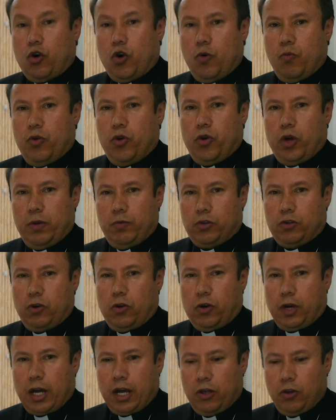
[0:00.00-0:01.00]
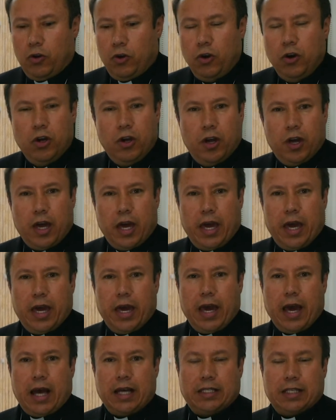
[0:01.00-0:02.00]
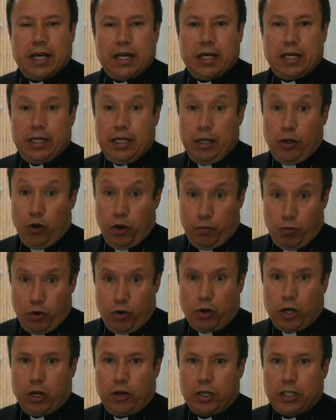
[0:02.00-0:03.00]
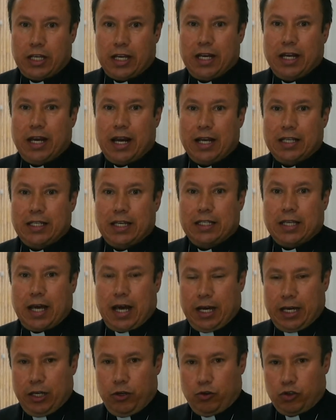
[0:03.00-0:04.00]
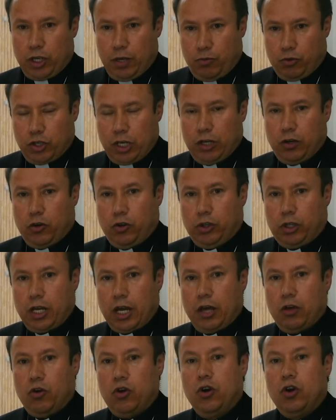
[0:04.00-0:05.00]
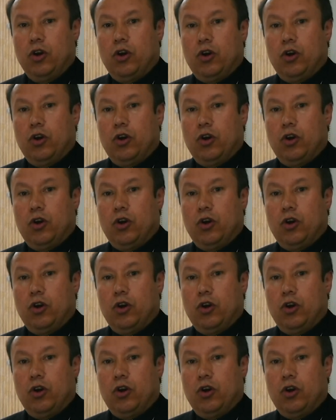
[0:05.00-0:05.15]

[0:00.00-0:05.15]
cómo lo hemos logrado eh, hacer y lo hemos logrado hacer gracias a que nos hemos encontrado